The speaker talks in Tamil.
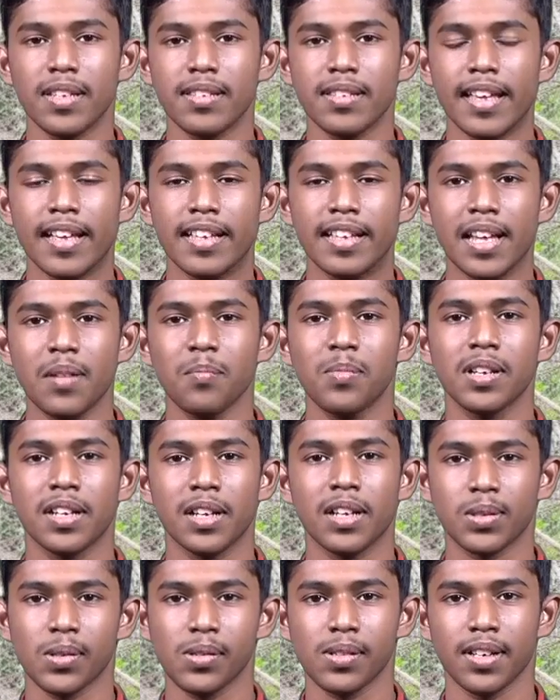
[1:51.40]
பெஸ்ட் எக்ஸாம்பிள்
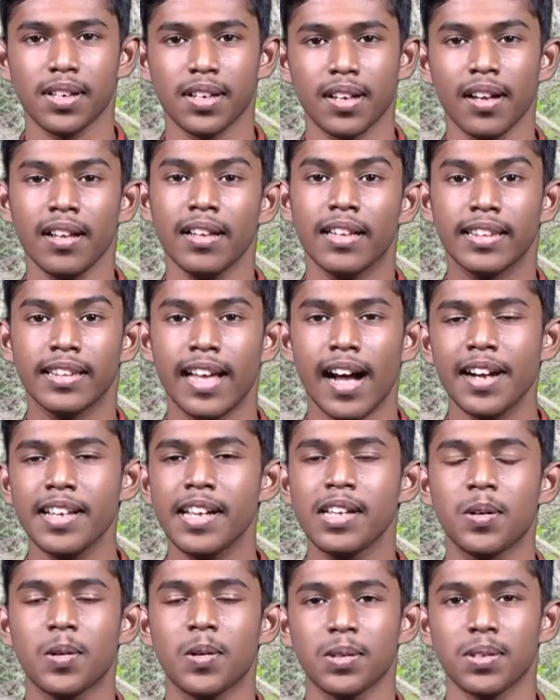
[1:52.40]
நான் சொல்கிறேன்னா
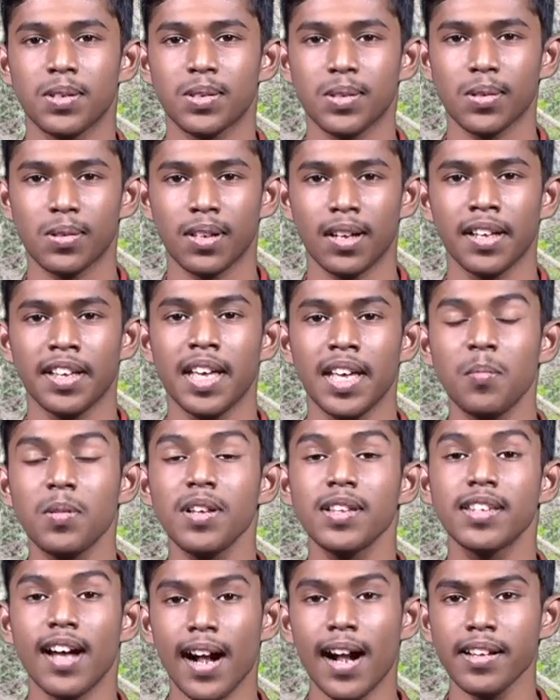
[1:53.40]
தானியல் கொடுத்து சொல்லலாம்
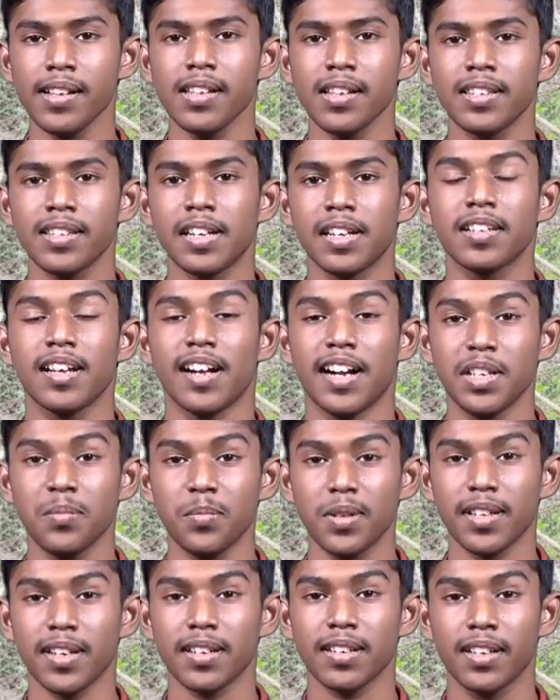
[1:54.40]
எப்படி தானியல் தனது
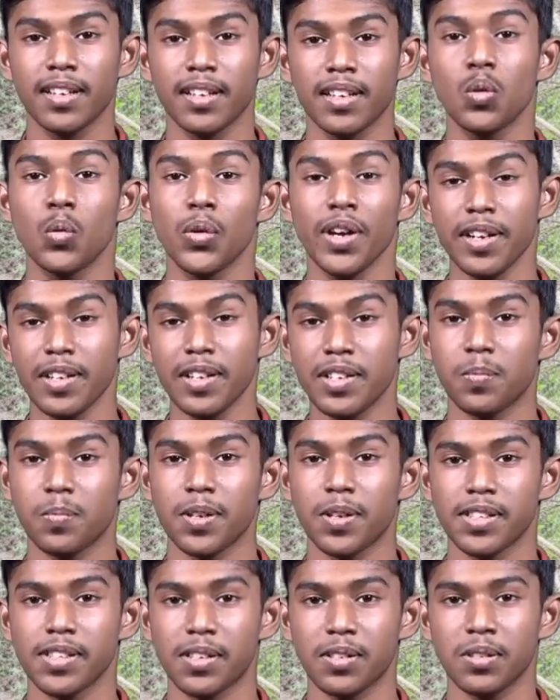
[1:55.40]
அனிபத்தடத்துலேருந்து
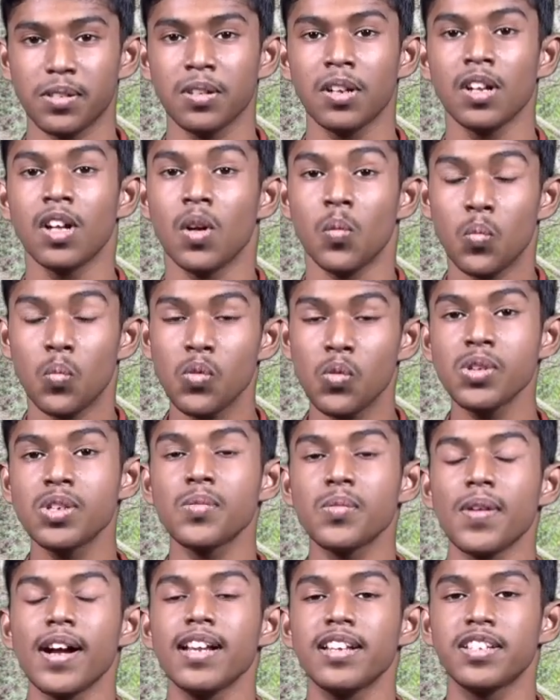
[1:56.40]
உயர்ற்றப்பட்டாரோ
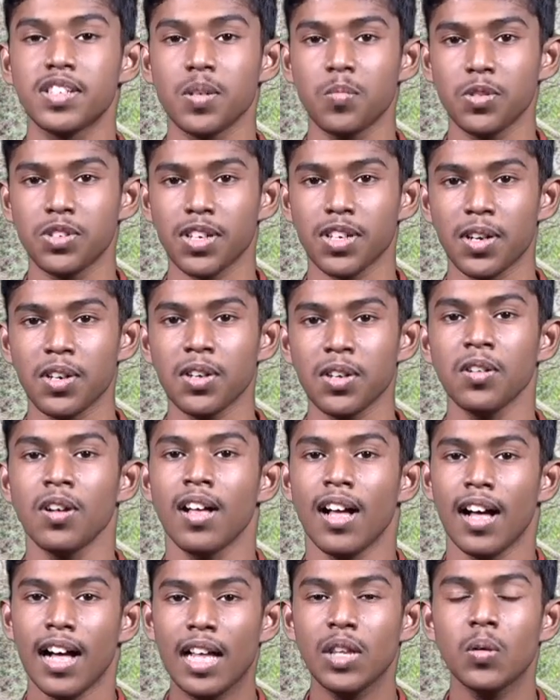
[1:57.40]
மூன்று வேலை ஜெபிச்சாரோ
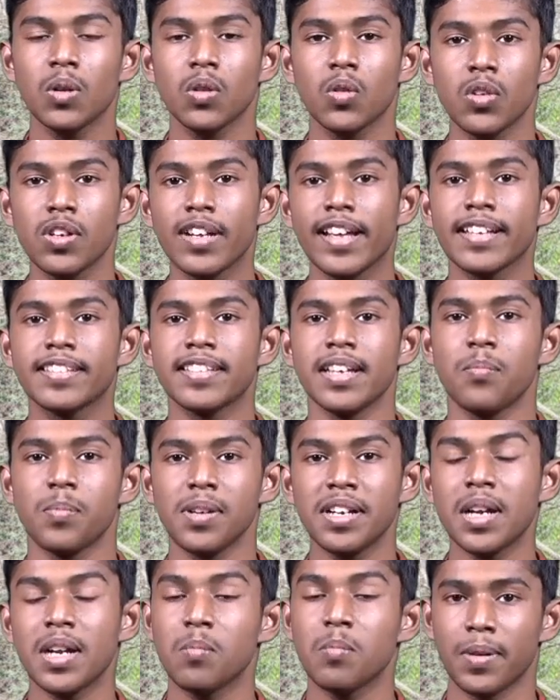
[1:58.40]
அது ஒரு குட்
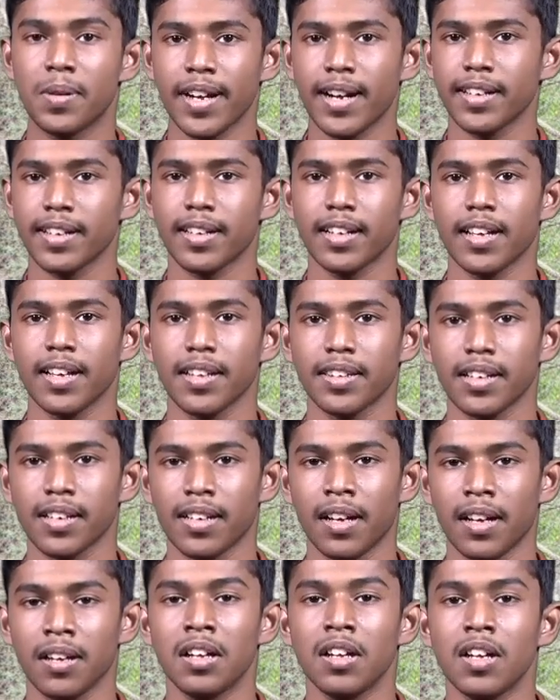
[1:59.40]
எக்ஸாம்பிள் நம்ம ப்ரேயருக்கெல்லாம்
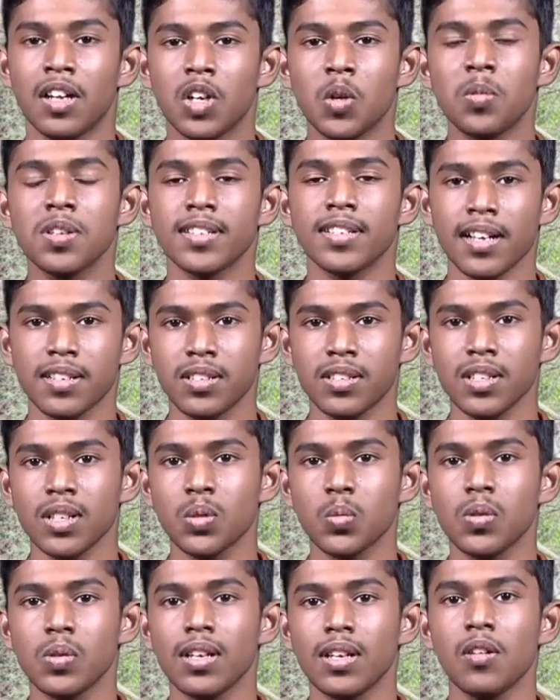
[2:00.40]
எடுத்துக்கலாம் நம்ம
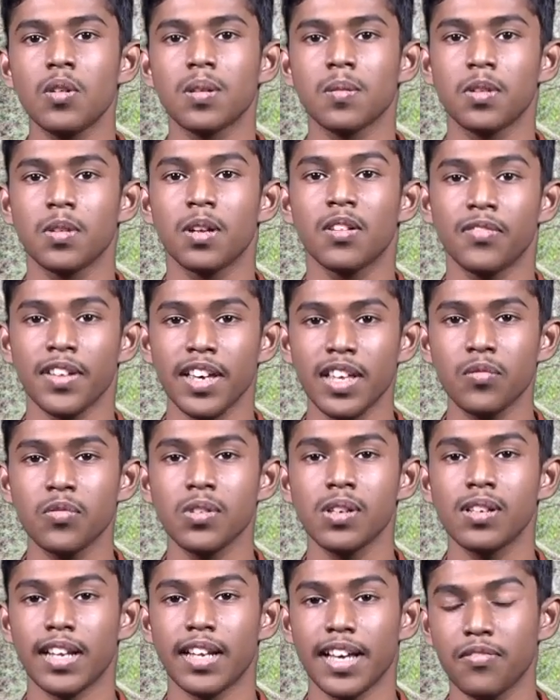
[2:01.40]
சக்ஸஸ்ஃபுல்லாக ஒரு
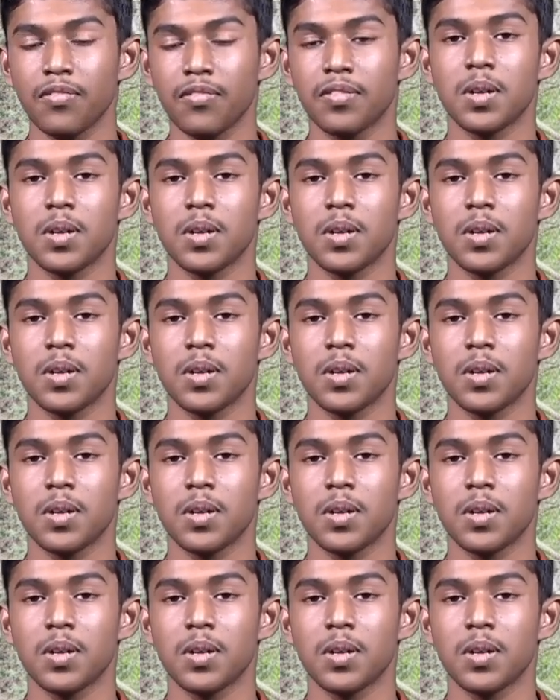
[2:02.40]
ஃபெய்த்ஃபுல் லைஃப்